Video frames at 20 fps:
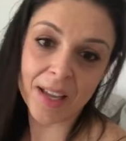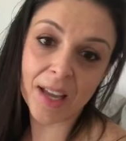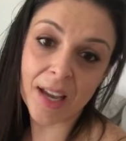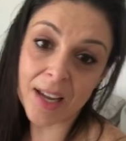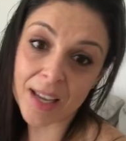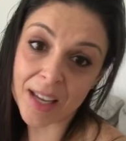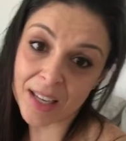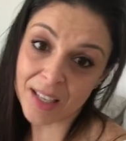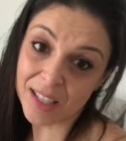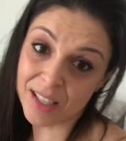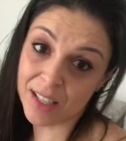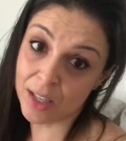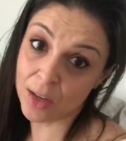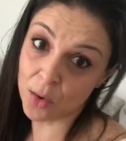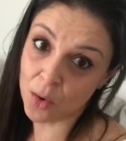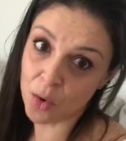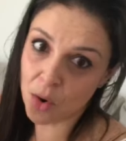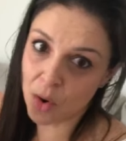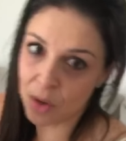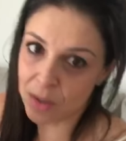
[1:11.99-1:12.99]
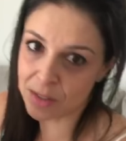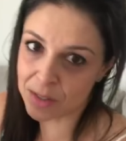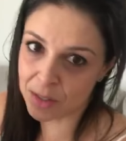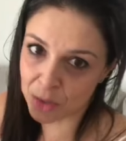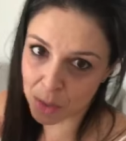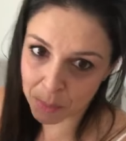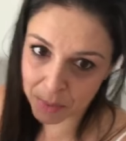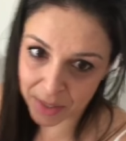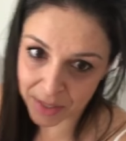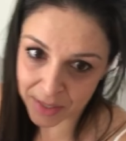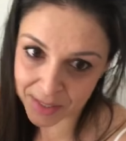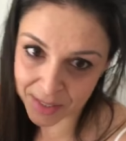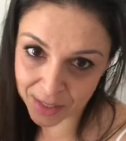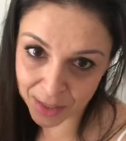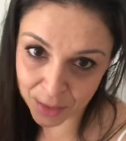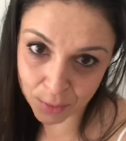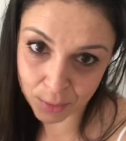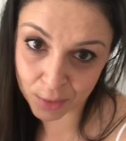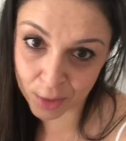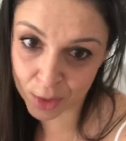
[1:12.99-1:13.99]
É aquele que não gosta de
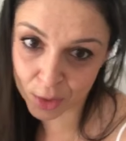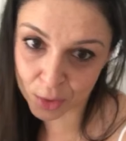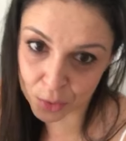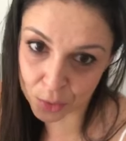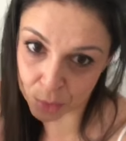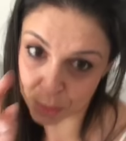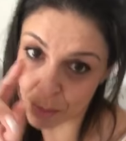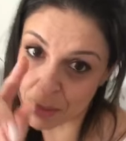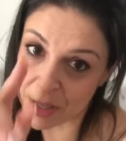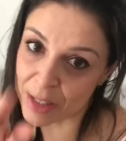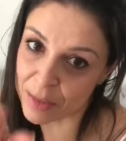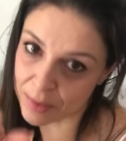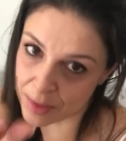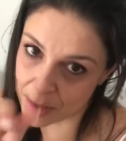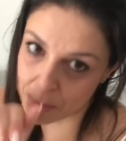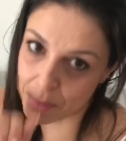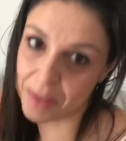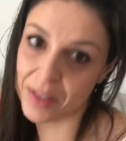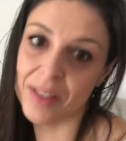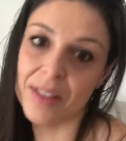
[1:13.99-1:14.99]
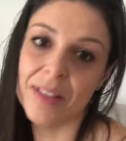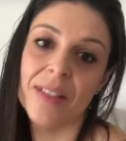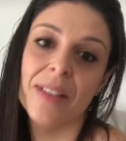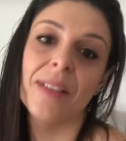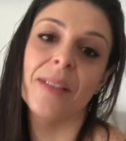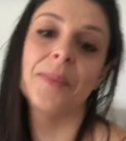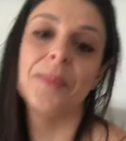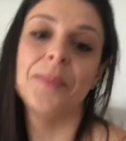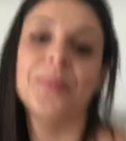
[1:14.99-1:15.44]
aparecer em vídeos, mas vai aparecer.